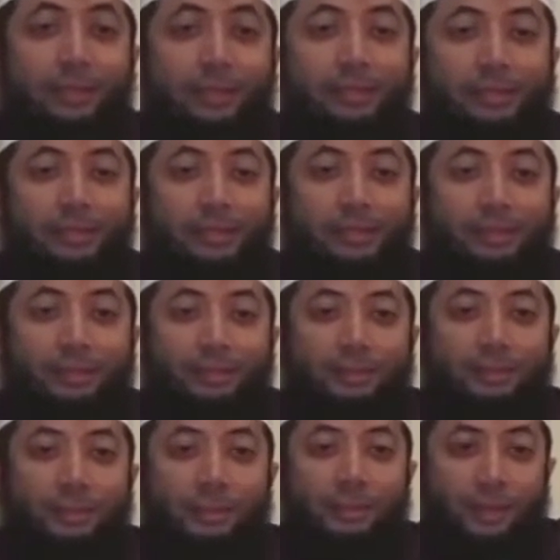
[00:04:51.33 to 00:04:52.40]
Hah?
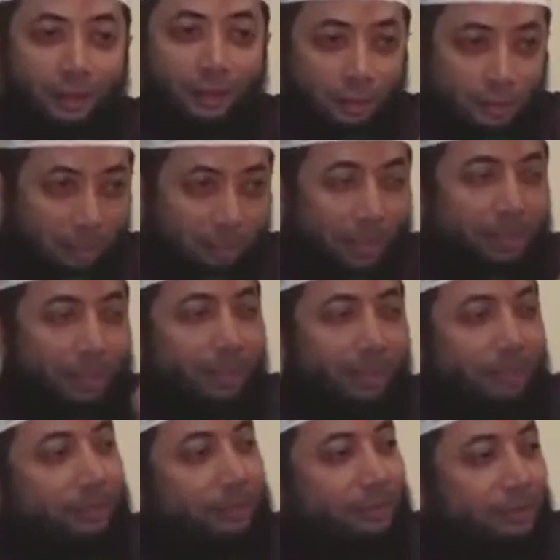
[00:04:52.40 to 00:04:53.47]
Nah, sudah
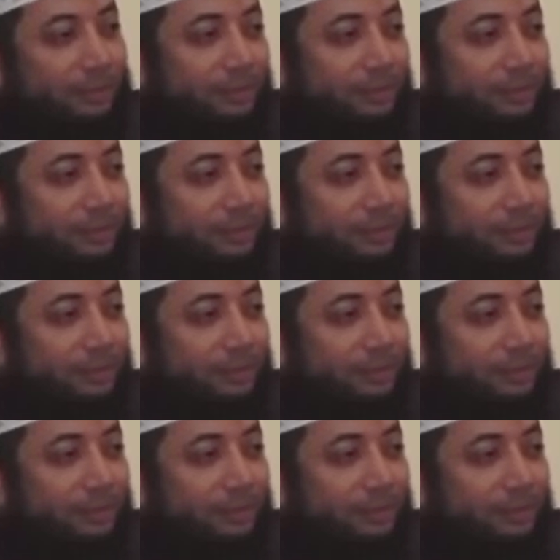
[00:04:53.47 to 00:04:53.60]
pintar.